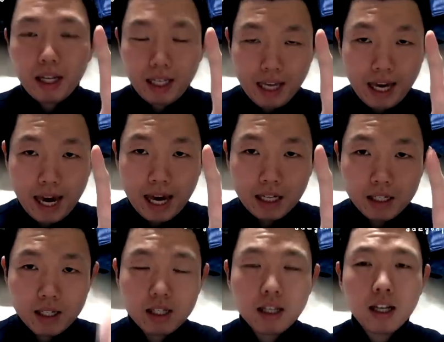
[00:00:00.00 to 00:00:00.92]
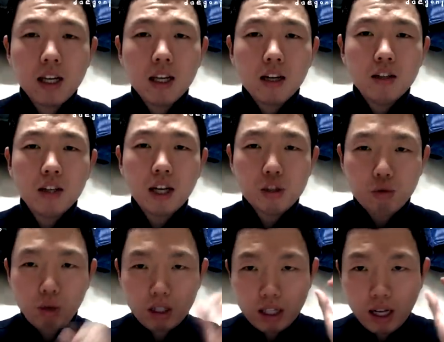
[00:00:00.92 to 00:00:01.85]
He has 그는
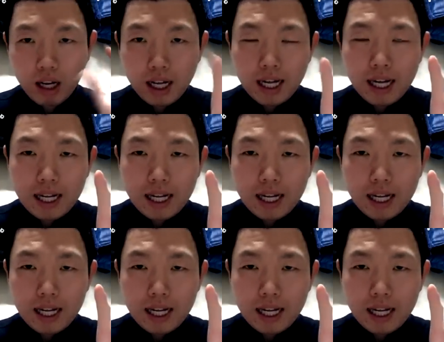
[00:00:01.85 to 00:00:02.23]
가지고 있다.